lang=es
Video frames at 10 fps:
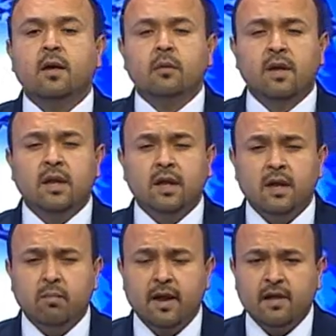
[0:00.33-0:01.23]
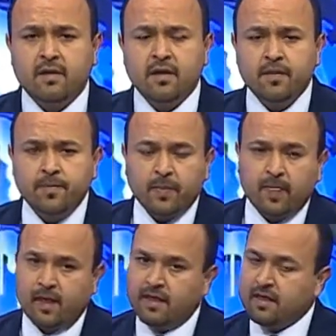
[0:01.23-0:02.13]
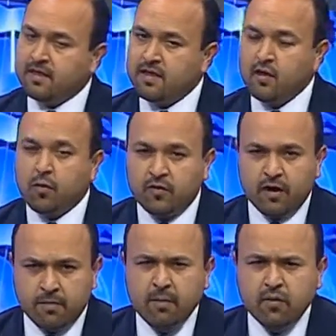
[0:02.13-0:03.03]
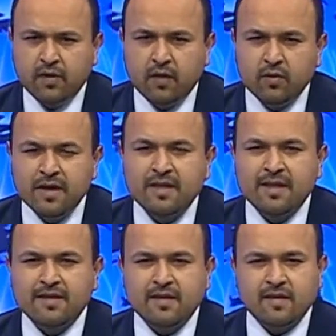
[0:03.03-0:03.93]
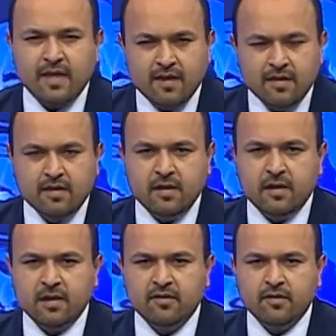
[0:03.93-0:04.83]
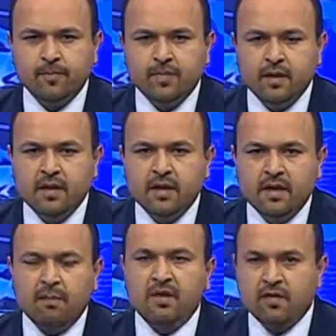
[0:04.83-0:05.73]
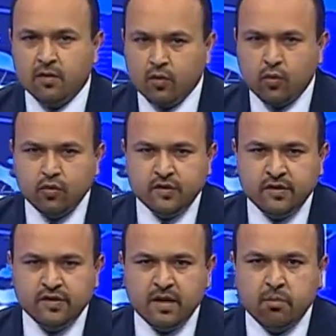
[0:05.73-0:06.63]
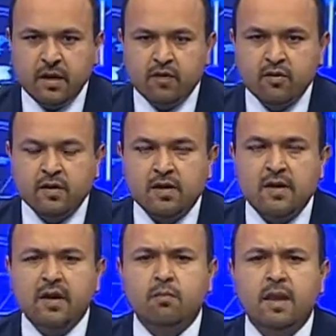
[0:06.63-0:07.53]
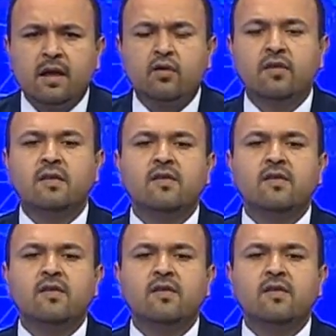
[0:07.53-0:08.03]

Mire, ¿qué le parece si observamos algunas de las estadísticas que presentó Justicia para nuestras hijas para que usted